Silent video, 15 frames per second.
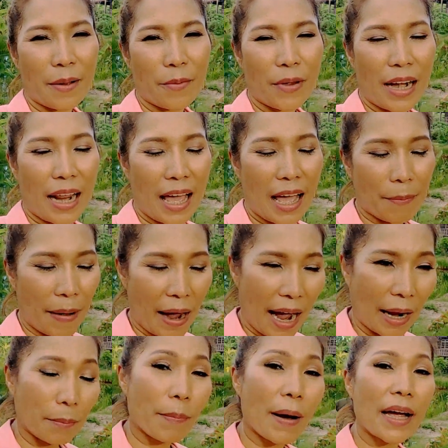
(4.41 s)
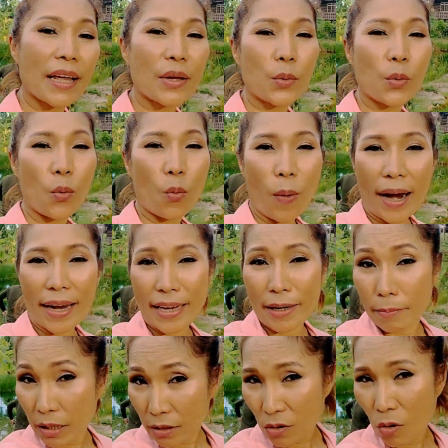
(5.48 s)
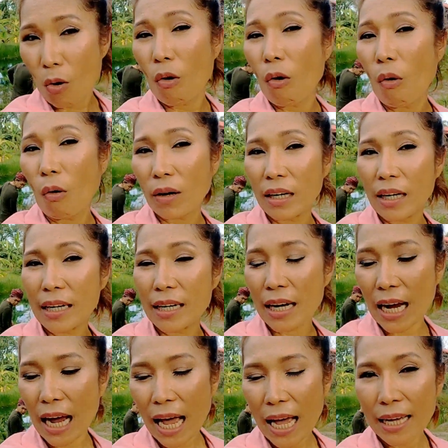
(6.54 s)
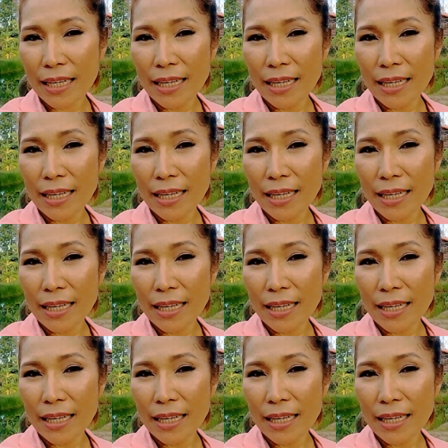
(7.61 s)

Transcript: เวลาผ่านไปไวเหมือนโกหกเลยนะคะ